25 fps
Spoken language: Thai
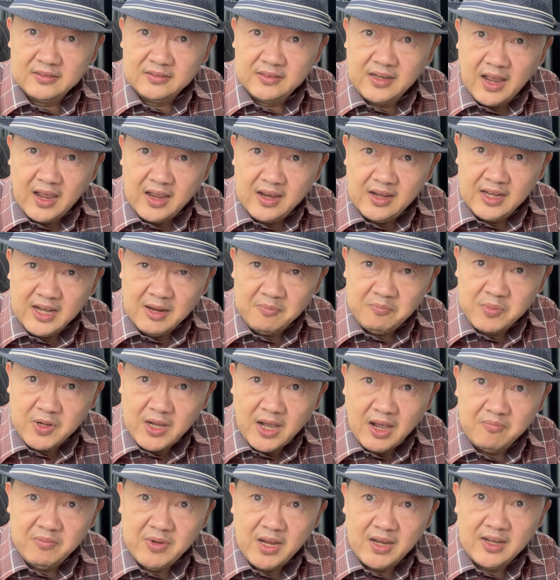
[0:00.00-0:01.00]
ได้รับ
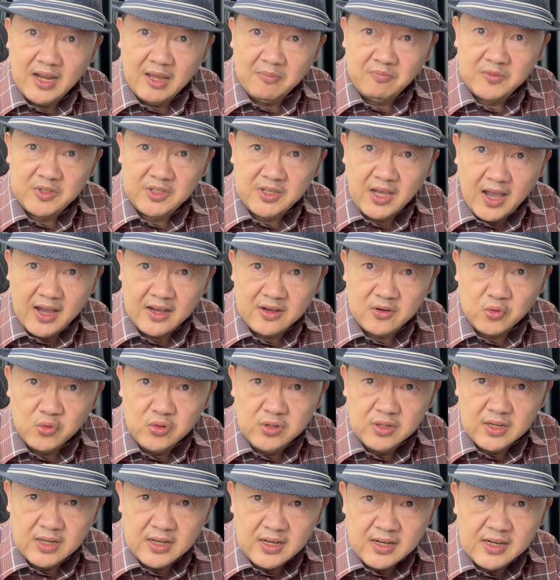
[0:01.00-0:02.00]
คำแนะนำจากคุณ
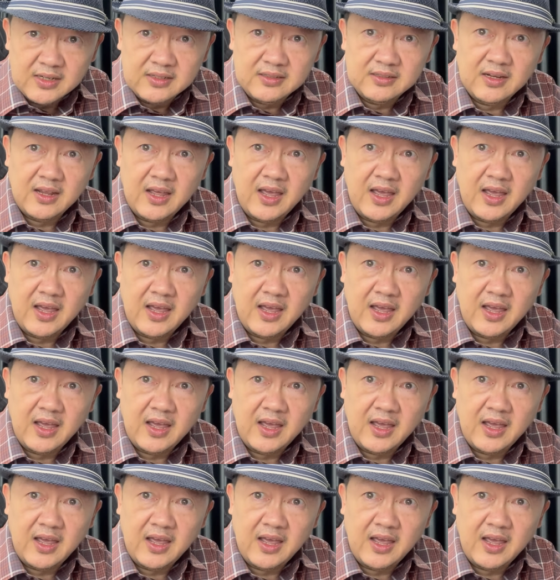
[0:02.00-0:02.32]
เอิร์ธ